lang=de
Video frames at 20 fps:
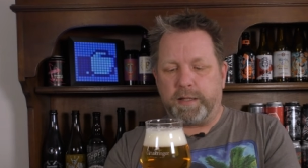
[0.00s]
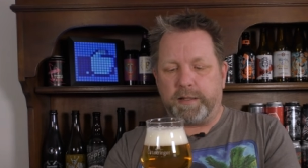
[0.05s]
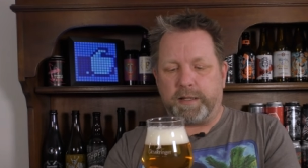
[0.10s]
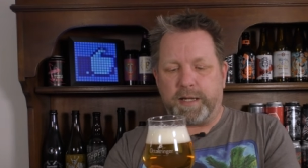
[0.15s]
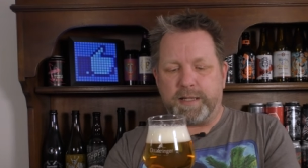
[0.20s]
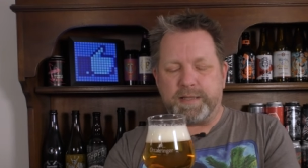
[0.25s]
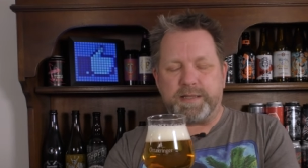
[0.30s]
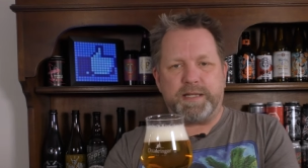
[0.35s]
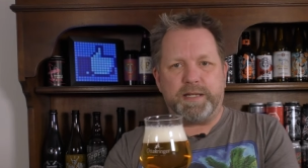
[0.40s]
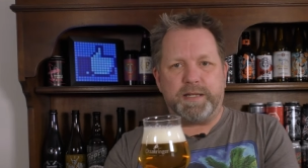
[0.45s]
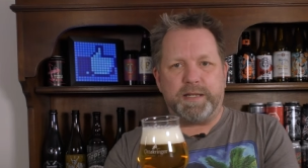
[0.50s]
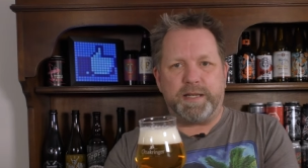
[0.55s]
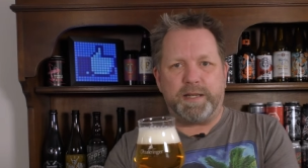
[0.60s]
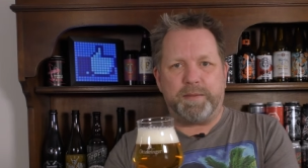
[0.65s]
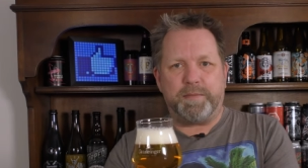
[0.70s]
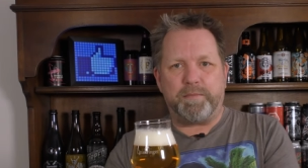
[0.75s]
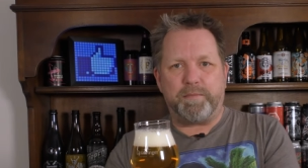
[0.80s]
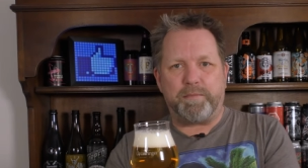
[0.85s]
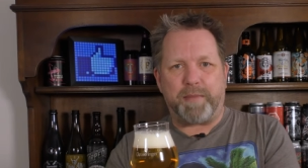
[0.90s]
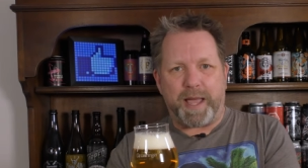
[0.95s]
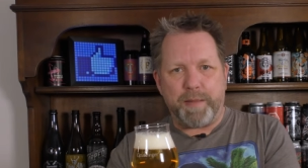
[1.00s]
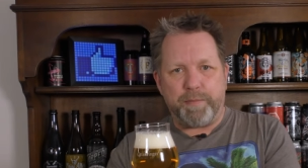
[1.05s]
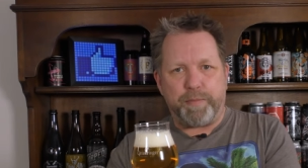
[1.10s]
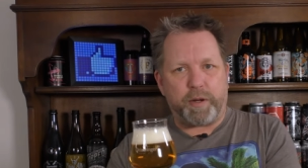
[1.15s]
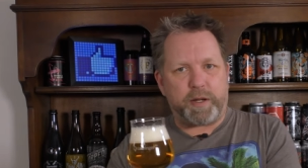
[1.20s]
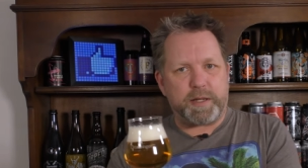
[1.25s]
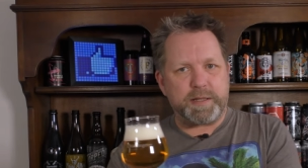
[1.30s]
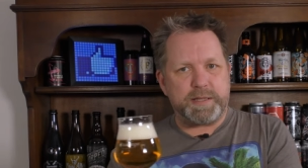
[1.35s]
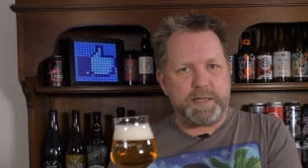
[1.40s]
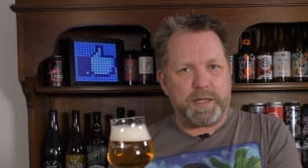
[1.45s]
da ist die, die
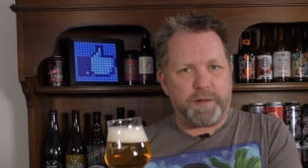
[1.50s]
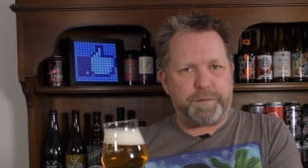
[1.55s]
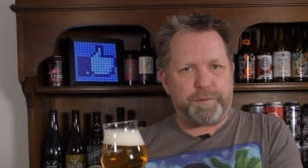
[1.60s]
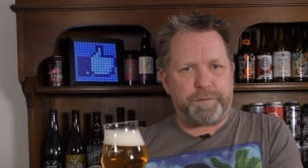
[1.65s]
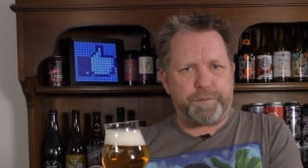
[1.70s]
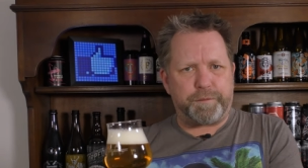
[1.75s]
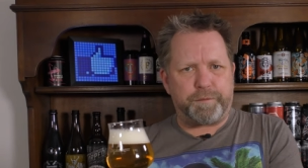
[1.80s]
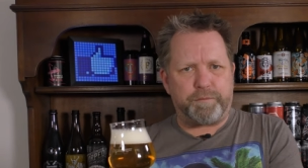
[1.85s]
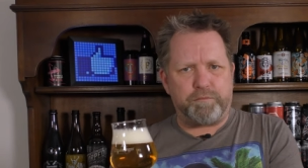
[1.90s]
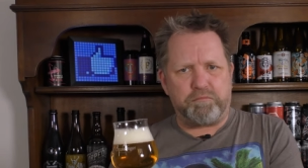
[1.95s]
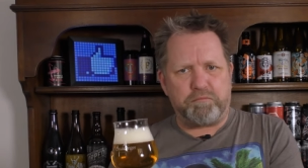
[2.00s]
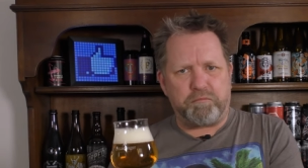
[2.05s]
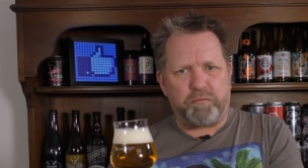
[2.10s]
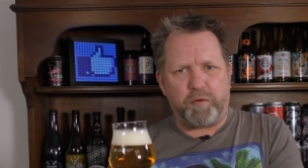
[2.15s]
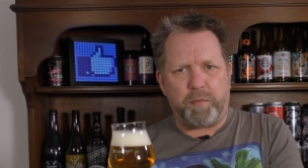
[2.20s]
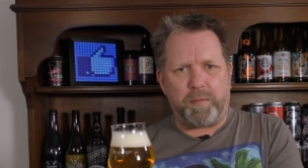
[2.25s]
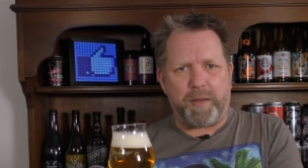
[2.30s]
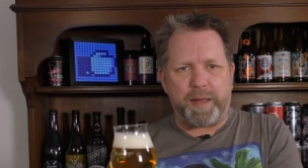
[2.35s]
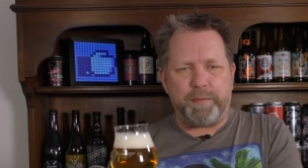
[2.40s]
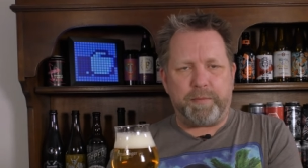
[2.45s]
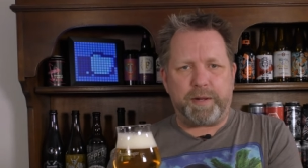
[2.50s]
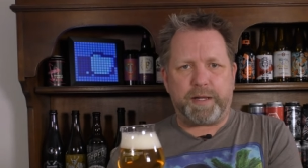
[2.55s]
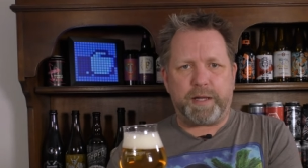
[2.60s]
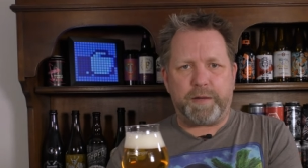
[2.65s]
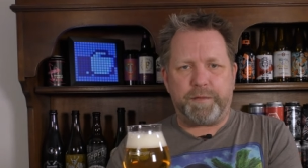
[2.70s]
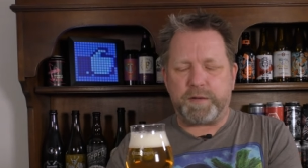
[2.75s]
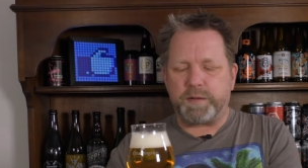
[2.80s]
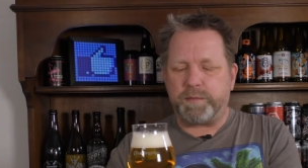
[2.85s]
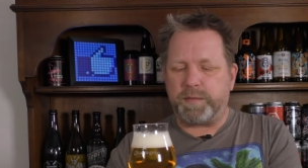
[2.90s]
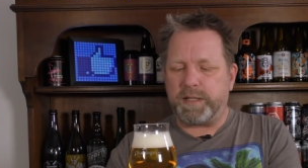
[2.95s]
Maiböcke sind ja für meinen
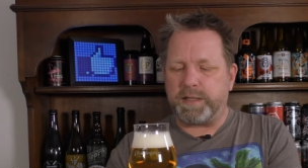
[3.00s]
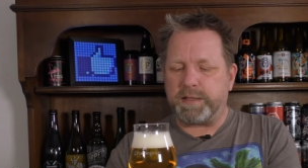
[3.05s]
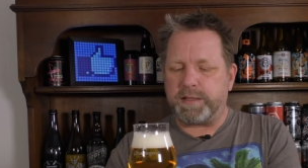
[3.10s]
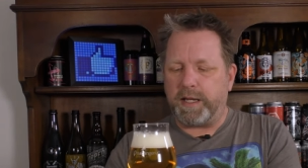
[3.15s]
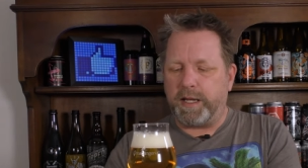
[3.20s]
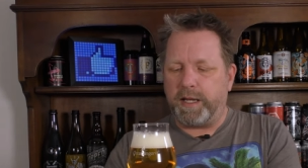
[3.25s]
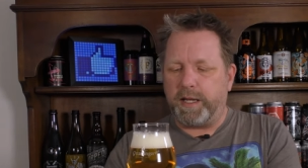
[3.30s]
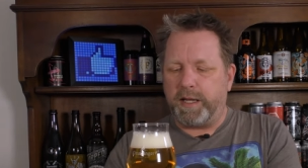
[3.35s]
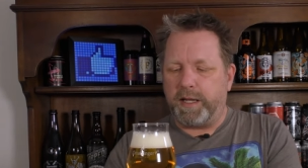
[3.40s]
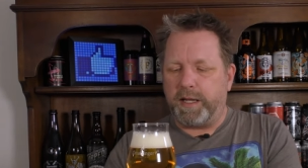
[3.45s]
Begriff zumindest